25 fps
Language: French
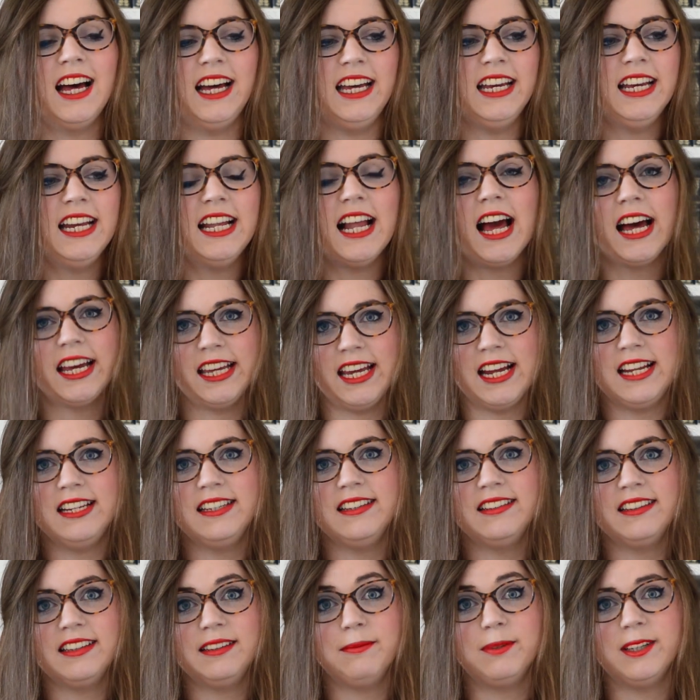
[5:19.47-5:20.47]
et la
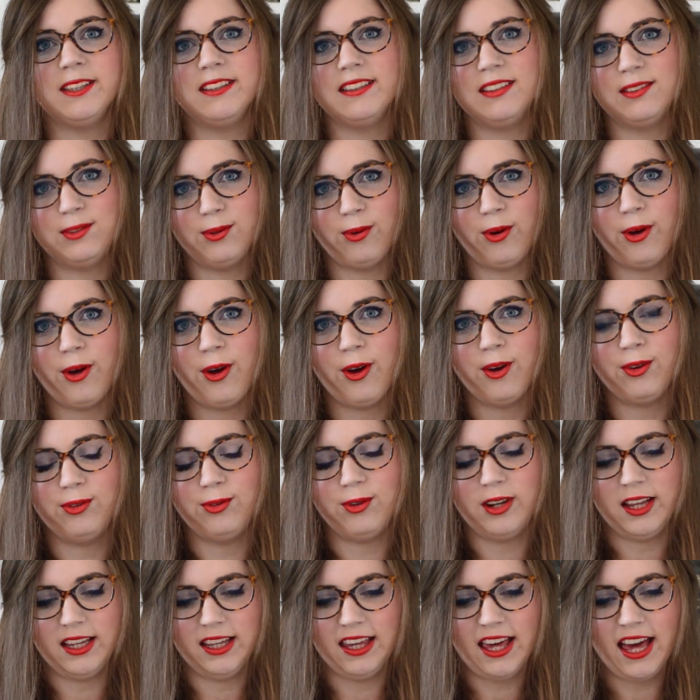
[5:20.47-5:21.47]
réalité bah, des horreurs de
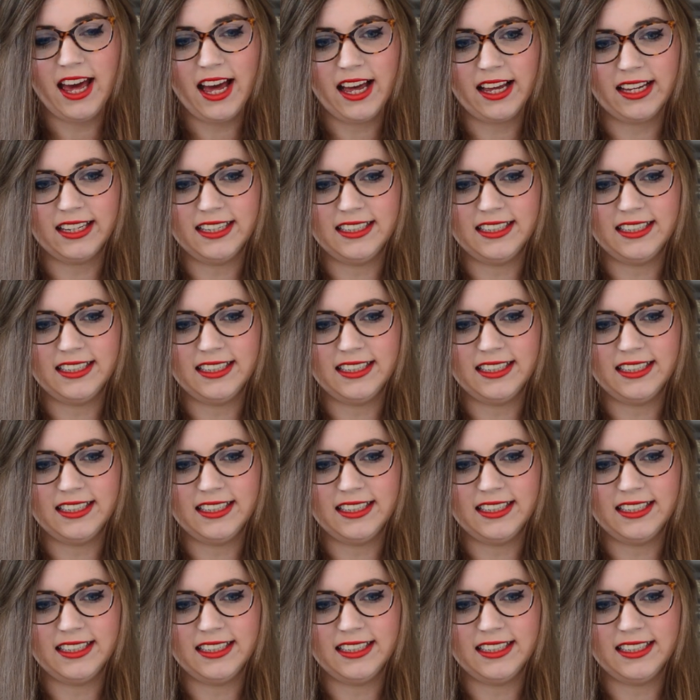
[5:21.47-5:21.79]
la guerre.